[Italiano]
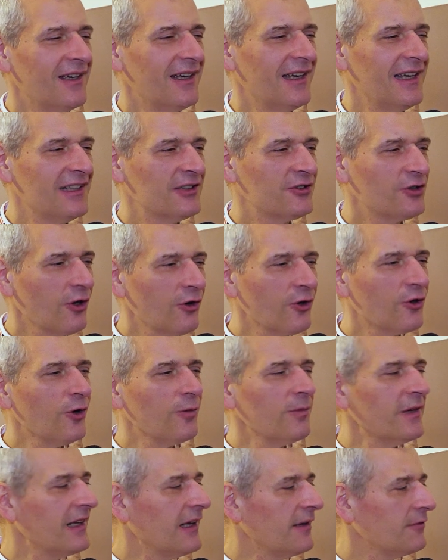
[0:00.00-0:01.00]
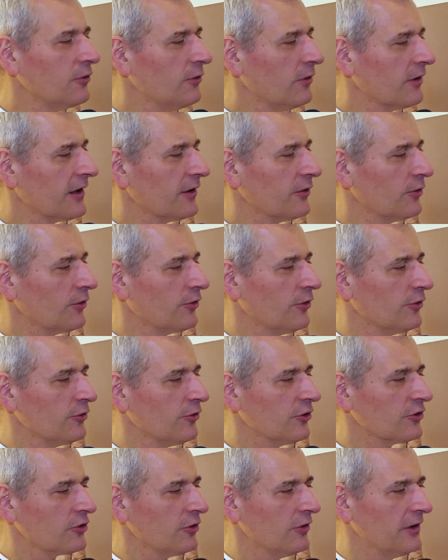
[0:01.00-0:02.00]
e so come lavorano,
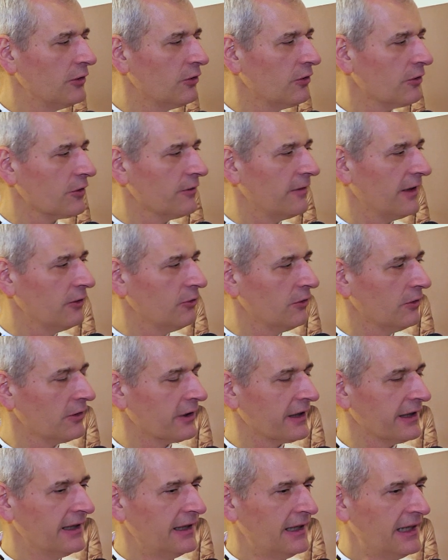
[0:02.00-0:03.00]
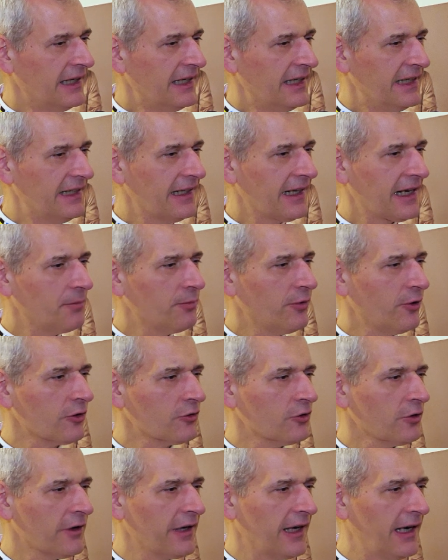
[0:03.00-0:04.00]
conosco i loro valori, il
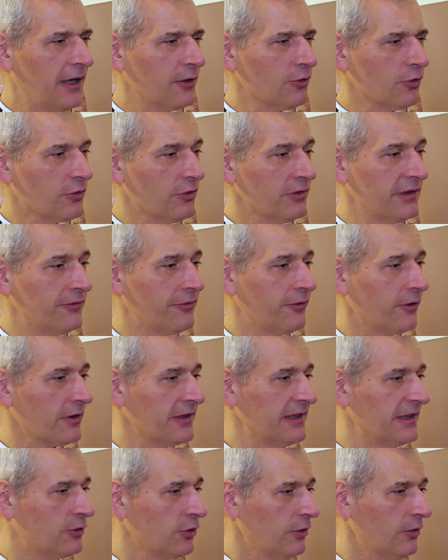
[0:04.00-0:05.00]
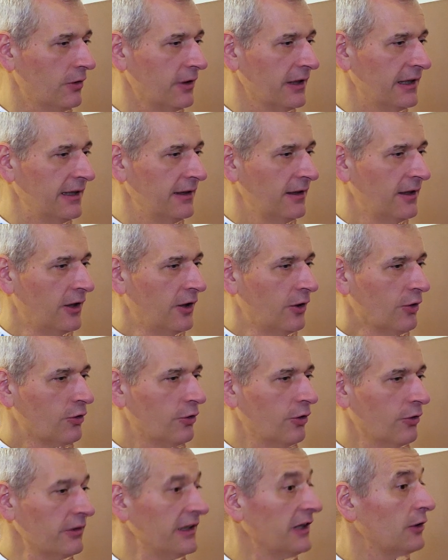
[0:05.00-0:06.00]
rapporto che hanno con i fornitori
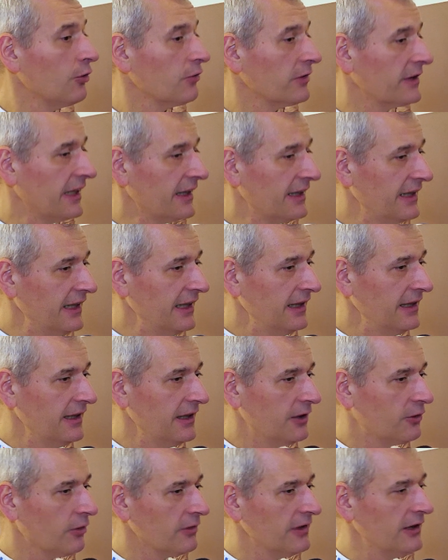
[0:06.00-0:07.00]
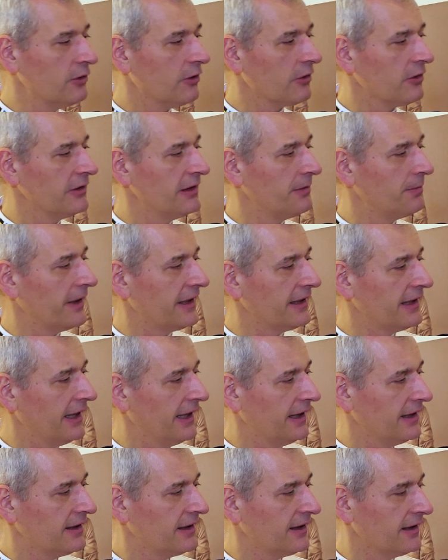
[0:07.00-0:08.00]
con i contadini, con i loro
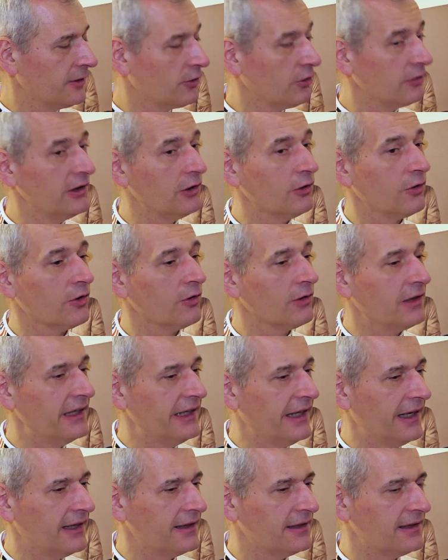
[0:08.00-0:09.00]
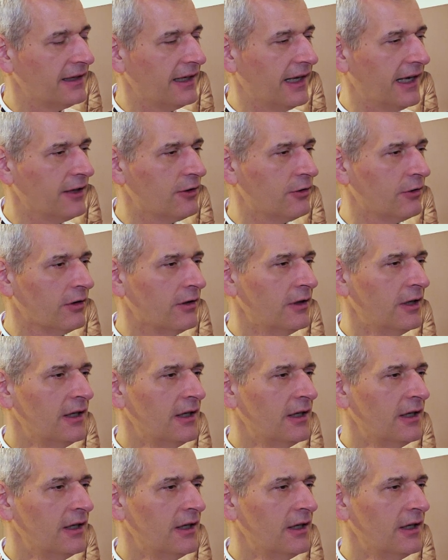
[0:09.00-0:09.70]
dipendenti, con i loro clienti. Ecco,